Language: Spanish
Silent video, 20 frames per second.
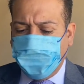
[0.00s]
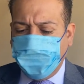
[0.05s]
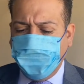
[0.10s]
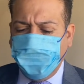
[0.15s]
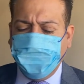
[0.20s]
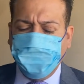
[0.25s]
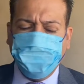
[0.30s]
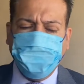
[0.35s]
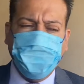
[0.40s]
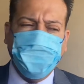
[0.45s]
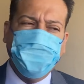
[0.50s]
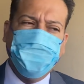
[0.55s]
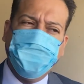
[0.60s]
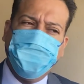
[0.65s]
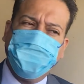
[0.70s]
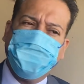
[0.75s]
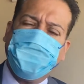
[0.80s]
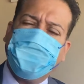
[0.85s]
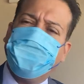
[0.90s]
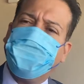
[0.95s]
y,
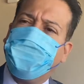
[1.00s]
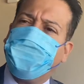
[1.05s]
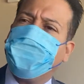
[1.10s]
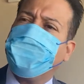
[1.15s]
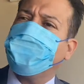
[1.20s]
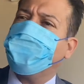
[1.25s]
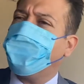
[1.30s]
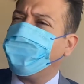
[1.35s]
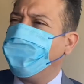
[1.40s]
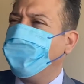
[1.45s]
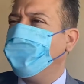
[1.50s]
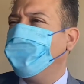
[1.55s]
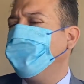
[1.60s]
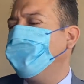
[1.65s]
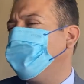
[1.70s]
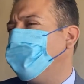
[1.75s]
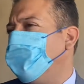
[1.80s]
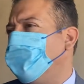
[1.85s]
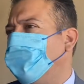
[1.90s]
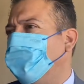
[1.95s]
yo tendría que ser muy
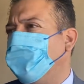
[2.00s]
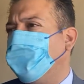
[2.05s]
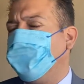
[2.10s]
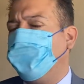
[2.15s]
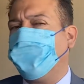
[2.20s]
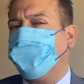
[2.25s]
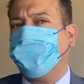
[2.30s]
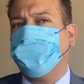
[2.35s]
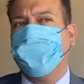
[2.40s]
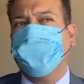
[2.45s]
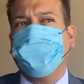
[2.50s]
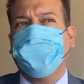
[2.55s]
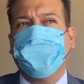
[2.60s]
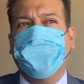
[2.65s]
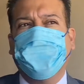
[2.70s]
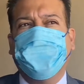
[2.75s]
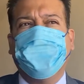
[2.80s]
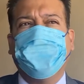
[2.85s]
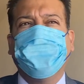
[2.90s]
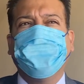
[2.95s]
sincero en el asunto
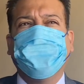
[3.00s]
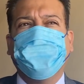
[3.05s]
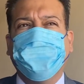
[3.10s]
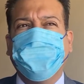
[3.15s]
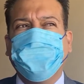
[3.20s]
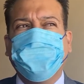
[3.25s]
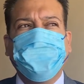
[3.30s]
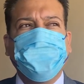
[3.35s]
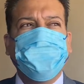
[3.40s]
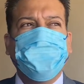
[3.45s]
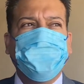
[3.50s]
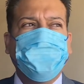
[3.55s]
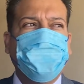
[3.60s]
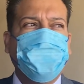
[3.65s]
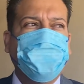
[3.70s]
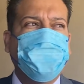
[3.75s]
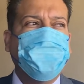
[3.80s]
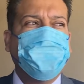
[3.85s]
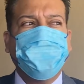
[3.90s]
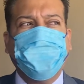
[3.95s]
del Instituto Estatal
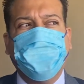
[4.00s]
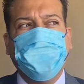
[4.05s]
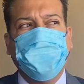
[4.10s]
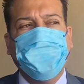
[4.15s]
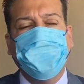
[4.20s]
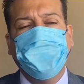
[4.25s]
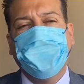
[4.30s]
Electoral,